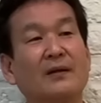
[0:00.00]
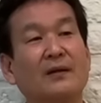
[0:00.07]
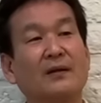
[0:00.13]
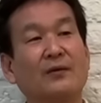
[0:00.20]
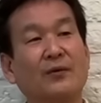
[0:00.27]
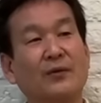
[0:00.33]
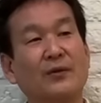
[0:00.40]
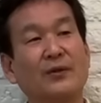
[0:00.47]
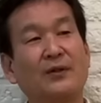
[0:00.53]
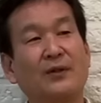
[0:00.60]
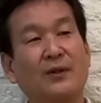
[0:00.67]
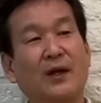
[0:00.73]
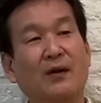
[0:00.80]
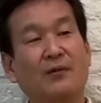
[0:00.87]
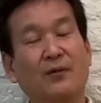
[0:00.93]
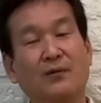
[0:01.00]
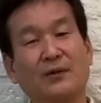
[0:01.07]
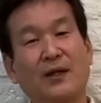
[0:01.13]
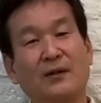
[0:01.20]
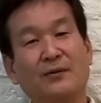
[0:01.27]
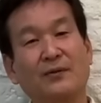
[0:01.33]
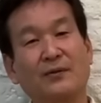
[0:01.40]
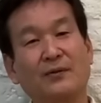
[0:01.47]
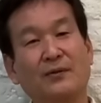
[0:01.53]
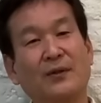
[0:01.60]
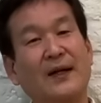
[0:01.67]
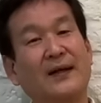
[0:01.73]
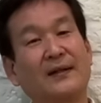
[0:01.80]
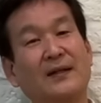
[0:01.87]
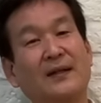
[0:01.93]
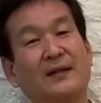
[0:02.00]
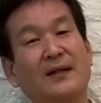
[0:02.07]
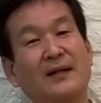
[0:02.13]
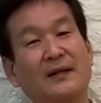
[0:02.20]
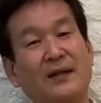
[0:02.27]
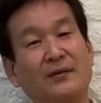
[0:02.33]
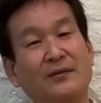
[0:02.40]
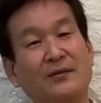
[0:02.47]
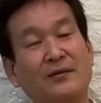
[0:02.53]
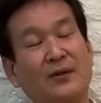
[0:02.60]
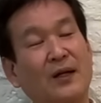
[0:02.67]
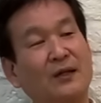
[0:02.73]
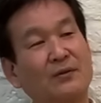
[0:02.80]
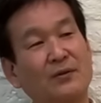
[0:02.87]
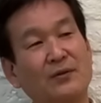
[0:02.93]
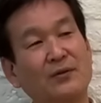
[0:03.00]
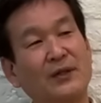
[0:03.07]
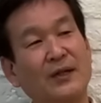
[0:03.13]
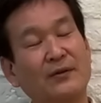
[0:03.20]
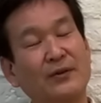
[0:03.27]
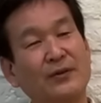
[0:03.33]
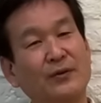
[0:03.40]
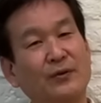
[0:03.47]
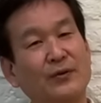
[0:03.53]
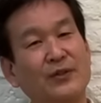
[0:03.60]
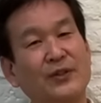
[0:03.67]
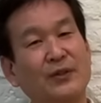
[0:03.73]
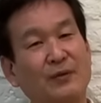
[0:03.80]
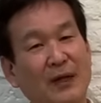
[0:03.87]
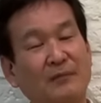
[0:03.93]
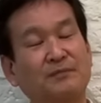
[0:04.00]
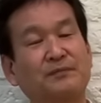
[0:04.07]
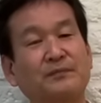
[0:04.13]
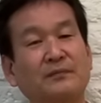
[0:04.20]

この日に韓国大統領と会談なんだというと、韓国側の意図としては